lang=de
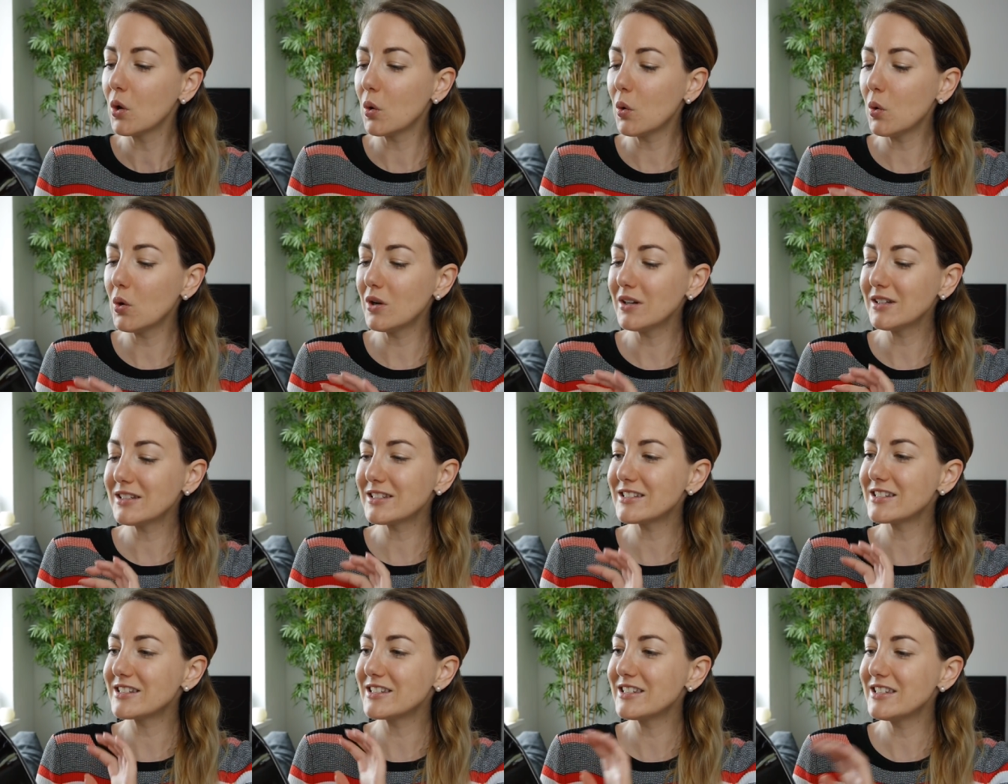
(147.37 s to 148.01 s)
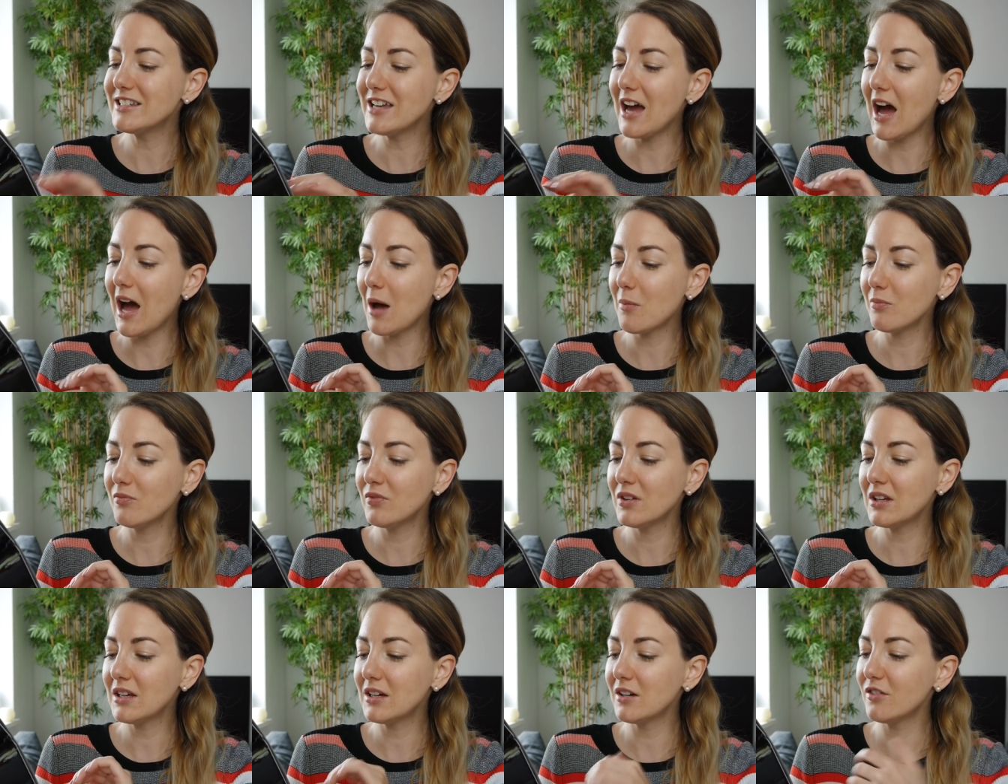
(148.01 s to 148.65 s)
Und hier
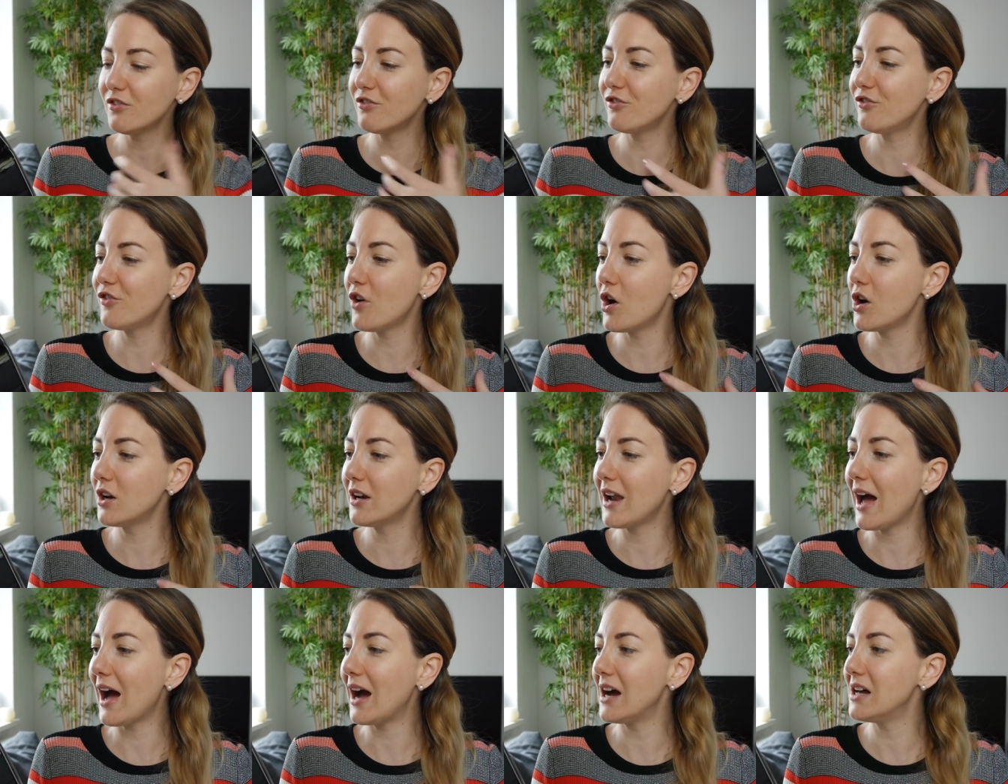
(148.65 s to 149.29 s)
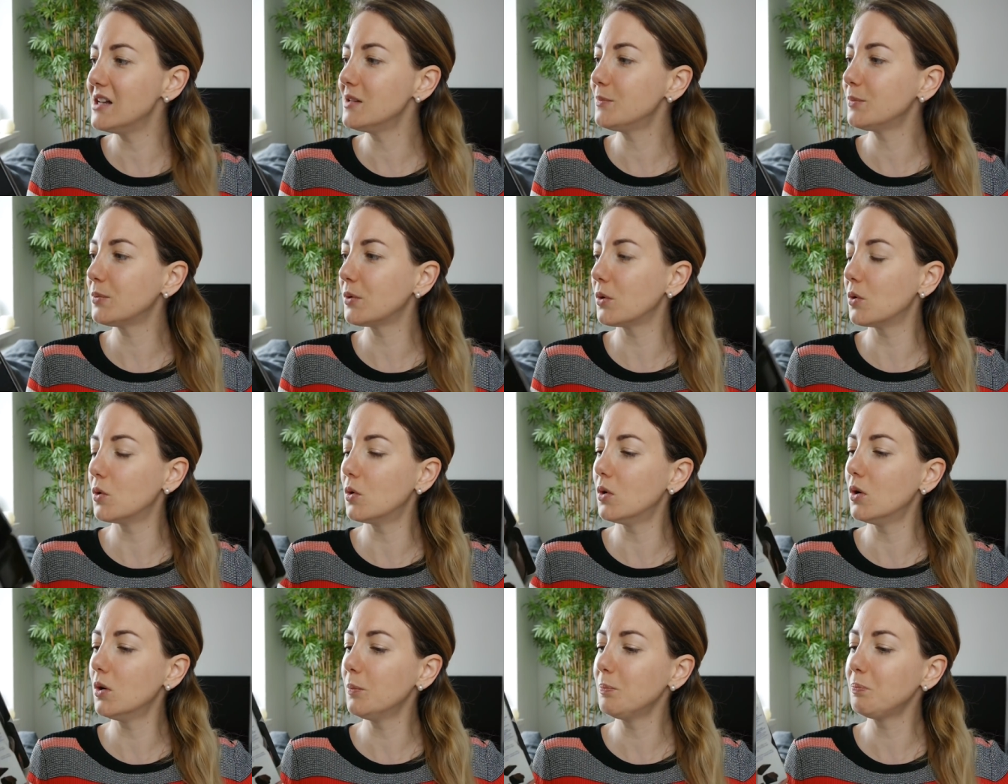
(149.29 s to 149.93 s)
haben wir von
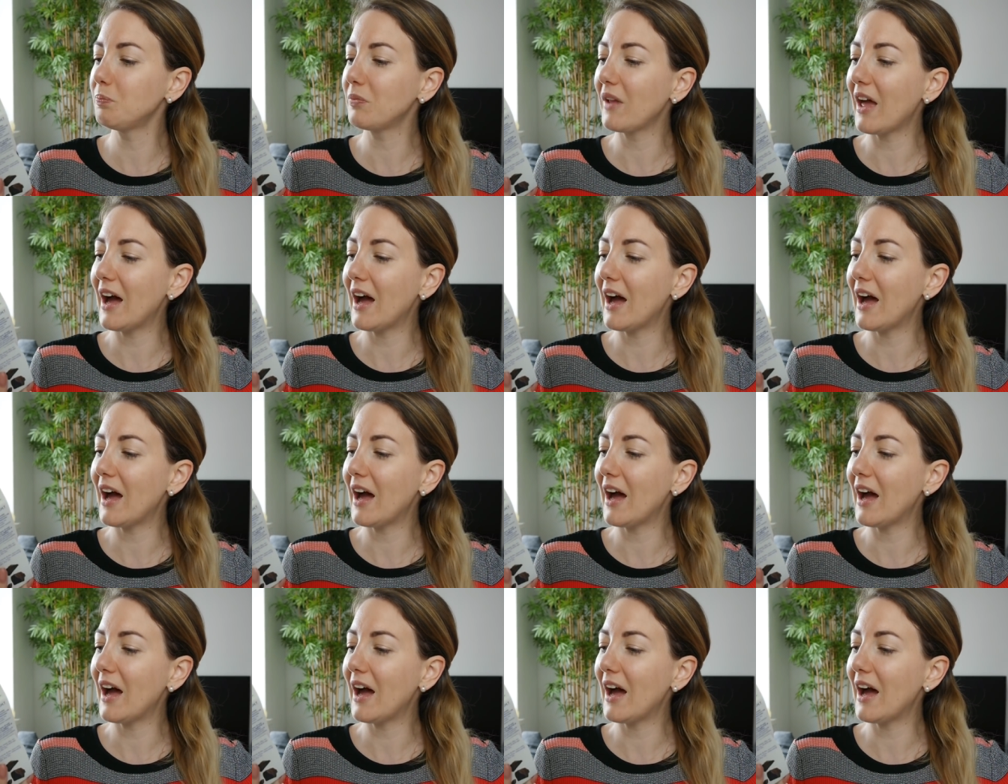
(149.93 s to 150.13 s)
Alpro